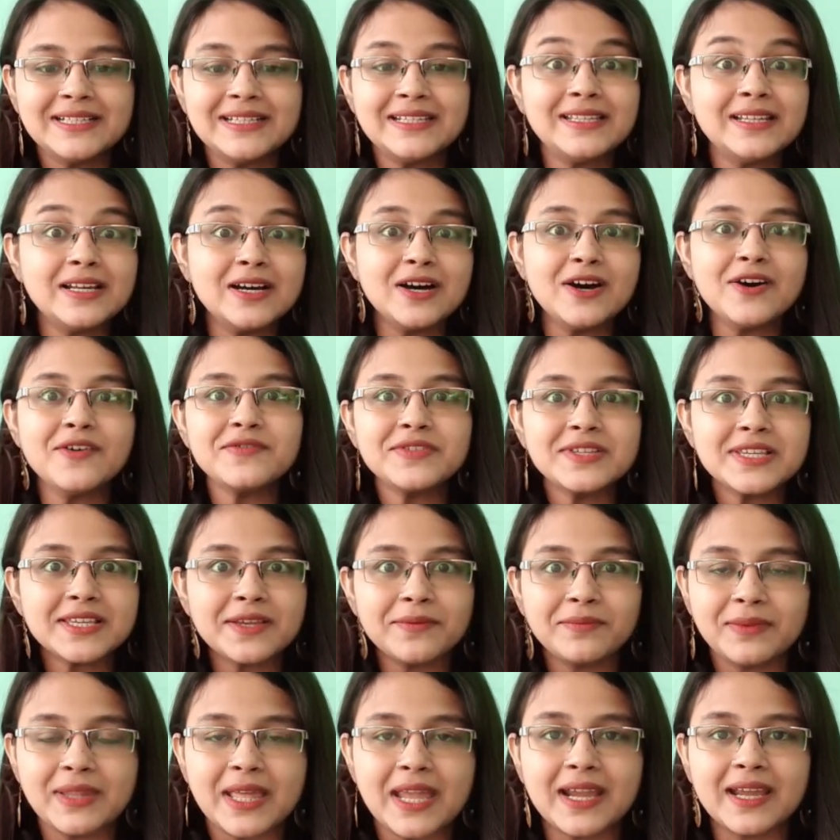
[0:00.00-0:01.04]
नर्व्स ये
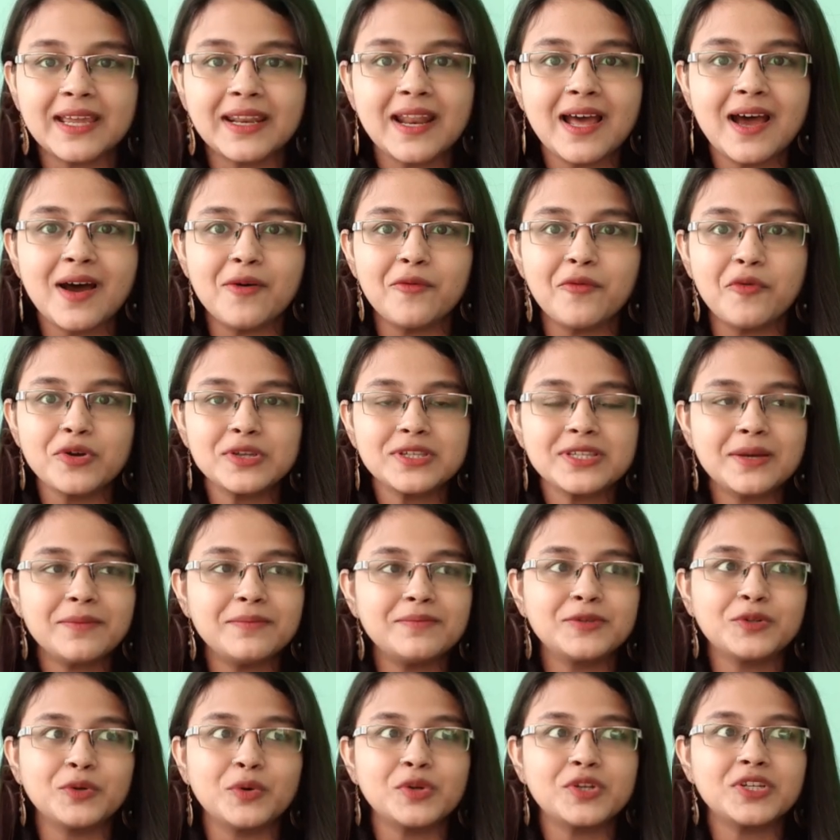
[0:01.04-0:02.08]
सब देखना वो सब
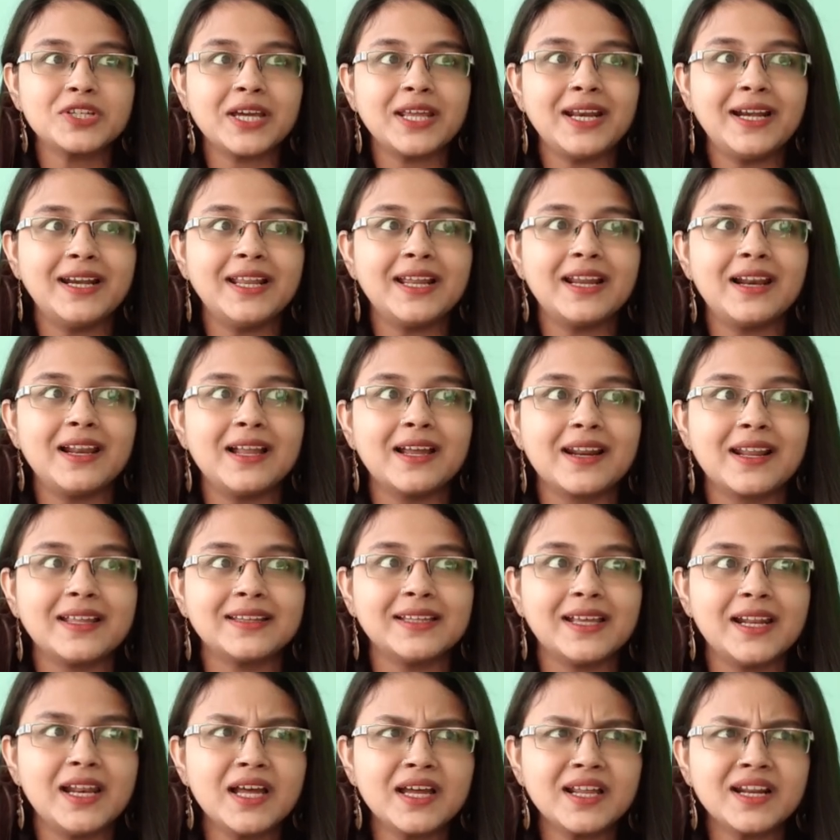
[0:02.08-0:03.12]
सोच कर ही डर लग रहा
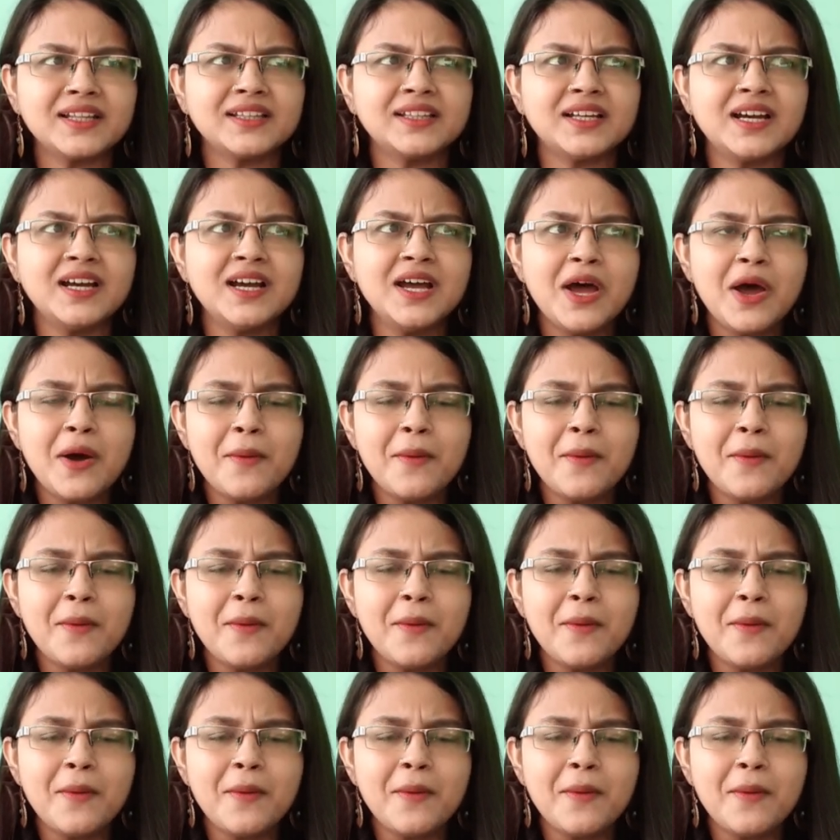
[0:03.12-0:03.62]
था लग रहा था